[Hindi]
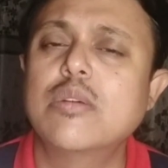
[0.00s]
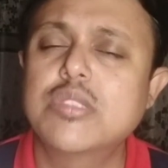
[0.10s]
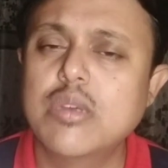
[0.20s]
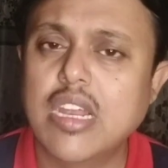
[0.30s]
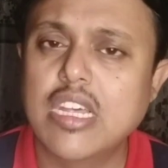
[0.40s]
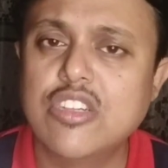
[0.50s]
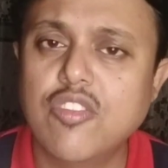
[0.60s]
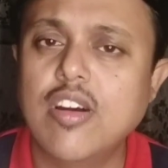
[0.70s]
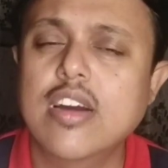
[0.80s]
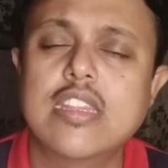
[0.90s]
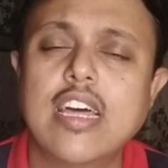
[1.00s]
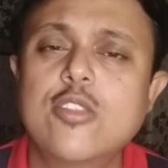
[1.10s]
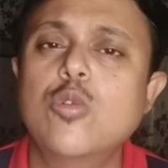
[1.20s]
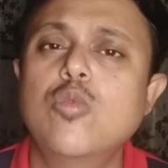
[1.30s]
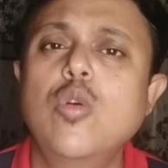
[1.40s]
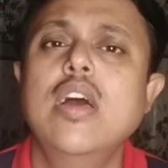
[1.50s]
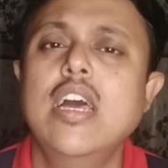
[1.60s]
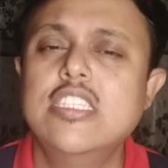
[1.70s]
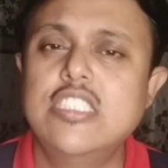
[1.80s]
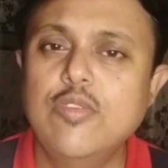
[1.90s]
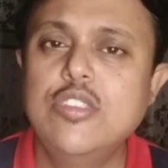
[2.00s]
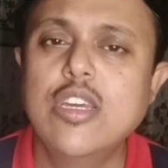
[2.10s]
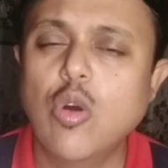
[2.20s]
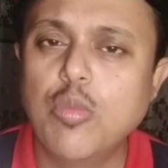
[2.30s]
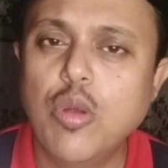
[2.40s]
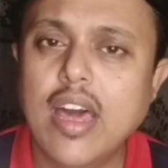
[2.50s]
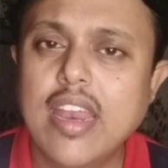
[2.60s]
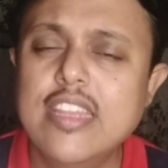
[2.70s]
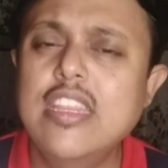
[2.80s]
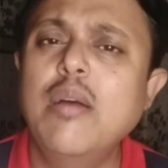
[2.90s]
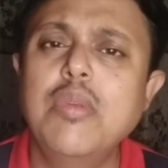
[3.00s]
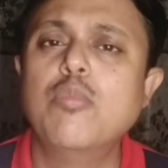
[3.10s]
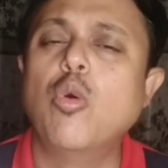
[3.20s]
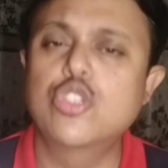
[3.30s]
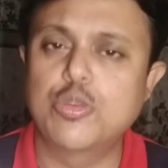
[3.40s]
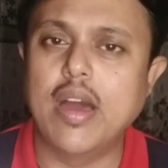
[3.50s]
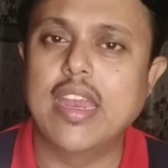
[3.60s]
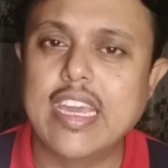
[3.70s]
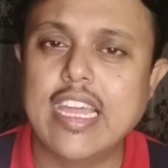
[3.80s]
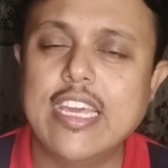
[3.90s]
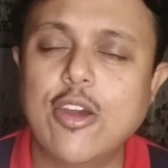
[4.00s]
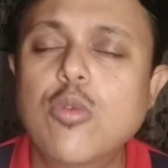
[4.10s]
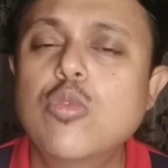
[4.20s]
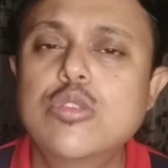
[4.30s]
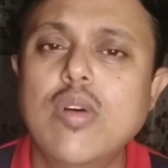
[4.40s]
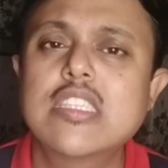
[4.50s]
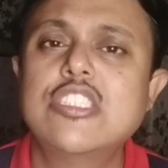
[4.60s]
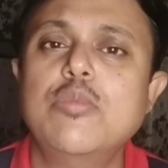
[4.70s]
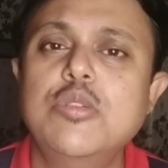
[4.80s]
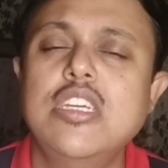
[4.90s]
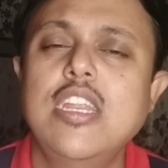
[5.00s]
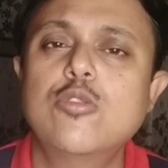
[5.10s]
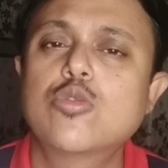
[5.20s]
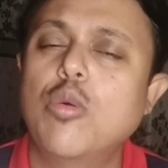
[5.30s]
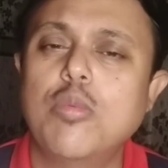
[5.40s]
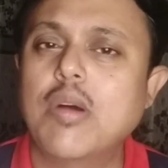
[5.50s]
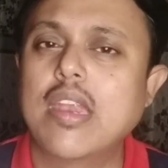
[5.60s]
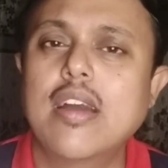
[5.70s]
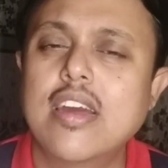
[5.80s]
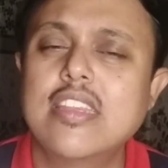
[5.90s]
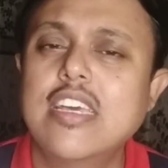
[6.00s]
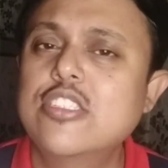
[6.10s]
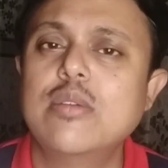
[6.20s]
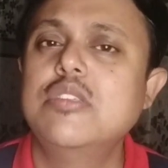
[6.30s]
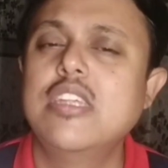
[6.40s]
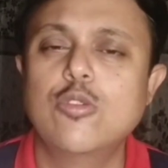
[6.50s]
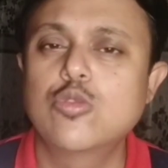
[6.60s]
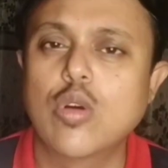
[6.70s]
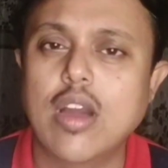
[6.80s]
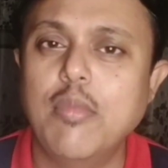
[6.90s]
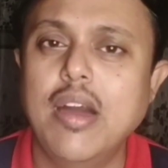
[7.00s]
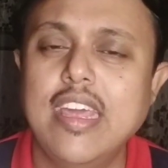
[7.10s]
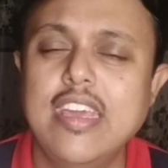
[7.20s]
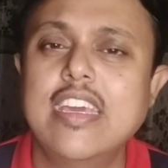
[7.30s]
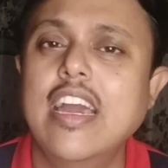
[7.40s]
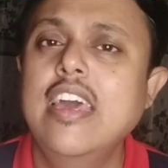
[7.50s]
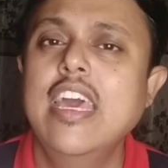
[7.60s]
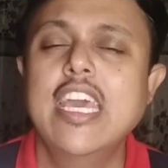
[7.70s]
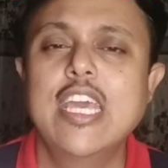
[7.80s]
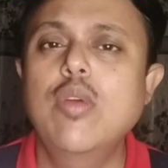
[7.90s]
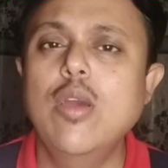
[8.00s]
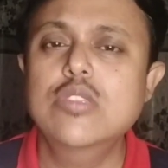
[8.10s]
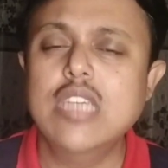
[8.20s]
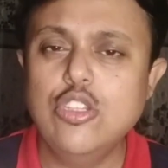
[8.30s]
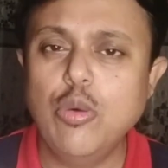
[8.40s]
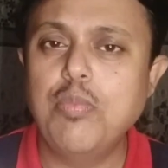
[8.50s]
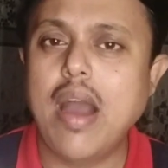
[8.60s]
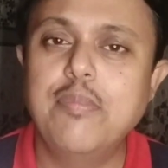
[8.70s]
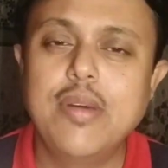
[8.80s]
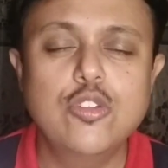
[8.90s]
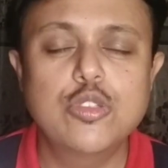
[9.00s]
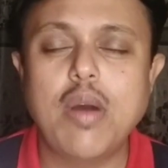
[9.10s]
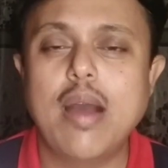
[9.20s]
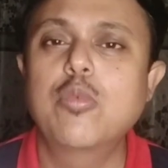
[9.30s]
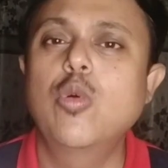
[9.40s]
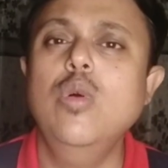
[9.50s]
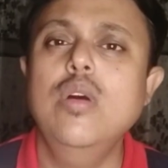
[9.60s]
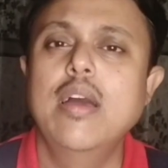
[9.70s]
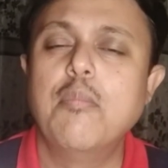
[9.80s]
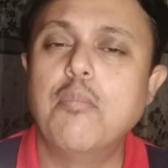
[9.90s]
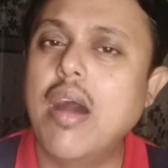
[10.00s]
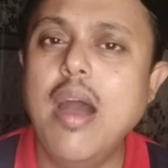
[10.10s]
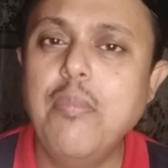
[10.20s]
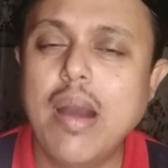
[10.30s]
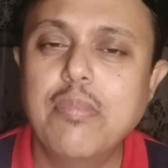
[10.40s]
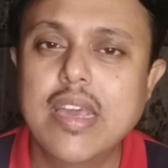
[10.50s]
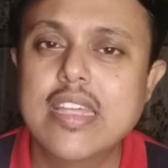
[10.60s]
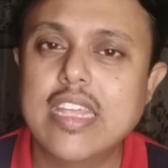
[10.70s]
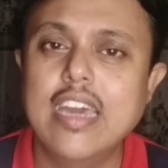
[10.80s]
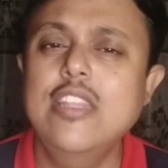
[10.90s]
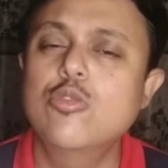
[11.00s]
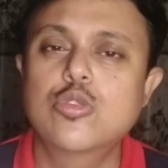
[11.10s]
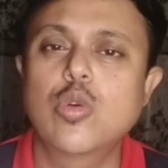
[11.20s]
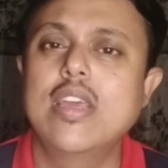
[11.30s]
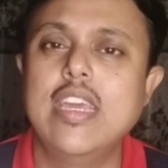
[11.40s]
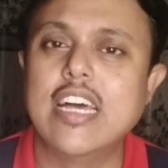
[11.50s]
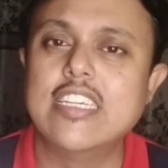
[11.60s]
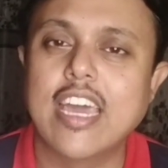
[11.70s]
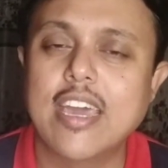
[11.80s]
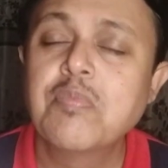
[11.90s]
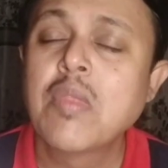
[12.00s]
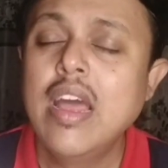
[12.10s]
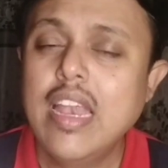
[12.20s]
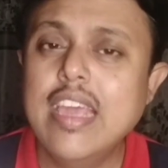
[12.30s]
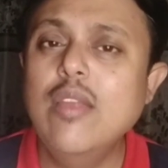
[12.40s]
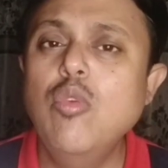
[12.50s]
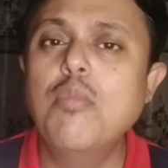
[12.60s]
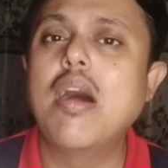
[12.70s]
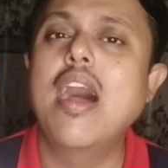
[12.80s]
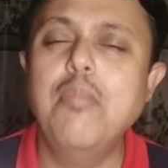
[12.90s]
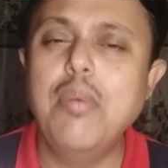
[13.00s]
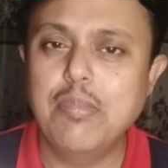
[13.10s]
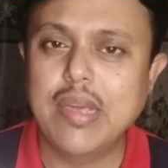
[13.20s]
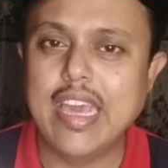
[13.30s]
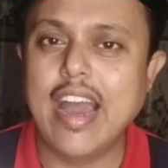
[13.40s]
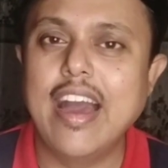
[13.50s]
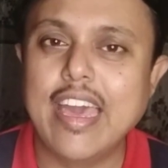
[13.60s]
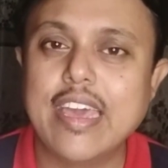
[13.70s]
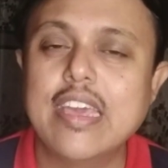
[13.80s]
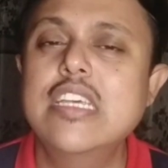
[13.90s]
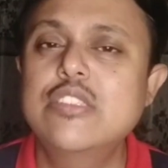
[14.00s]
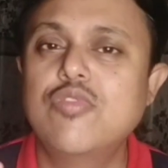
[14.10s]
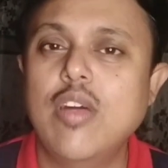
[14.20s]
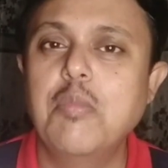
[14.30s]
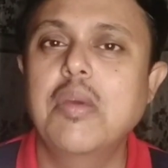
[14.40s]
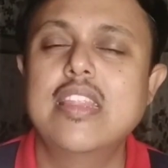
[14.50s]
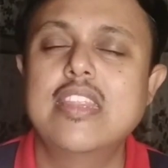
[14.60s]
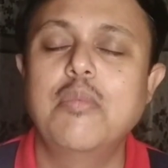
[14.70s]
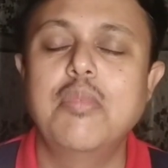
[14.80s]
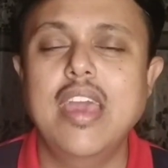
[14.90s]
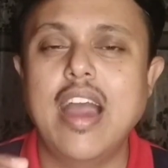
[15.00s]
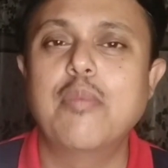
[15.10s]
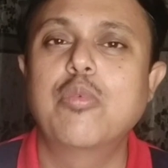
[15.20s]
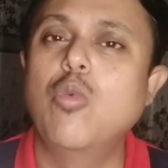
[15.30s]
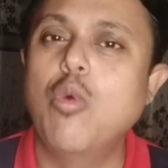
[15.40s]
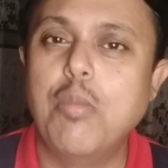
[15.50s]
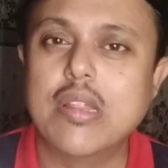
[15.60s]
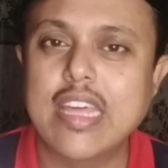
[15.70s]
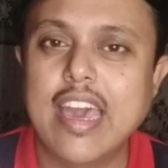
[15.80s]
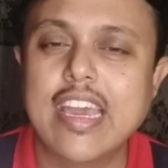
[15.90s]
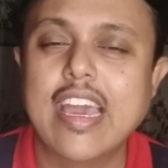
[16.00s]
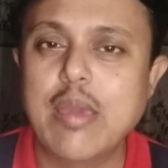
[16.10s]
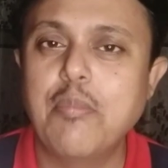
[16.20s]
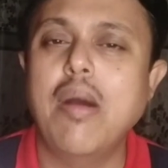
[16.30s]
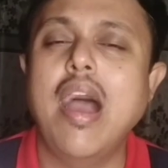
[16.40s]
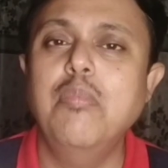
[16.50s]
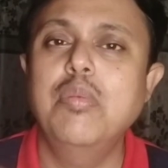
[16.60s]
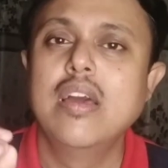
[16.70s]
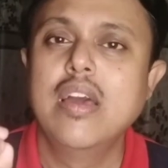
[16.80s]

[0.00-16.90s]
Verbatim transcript: सबसे बड़ा शिव भक्त था तो वो शिव जी को बुला रहे थे अपने मोक्ष पाने के लिए और उस वक्त शिव जी ने उसको मना कर दिया शिव जी ने उसको क्षमा नहीं किया क्योंकि उसका जो पाप है उस पाप को महापाप के तहत उसको गिना जाए लेकिन वो महापाप क्या है इस फिल्म के अंदर में आपको वो बताया गया कि पाप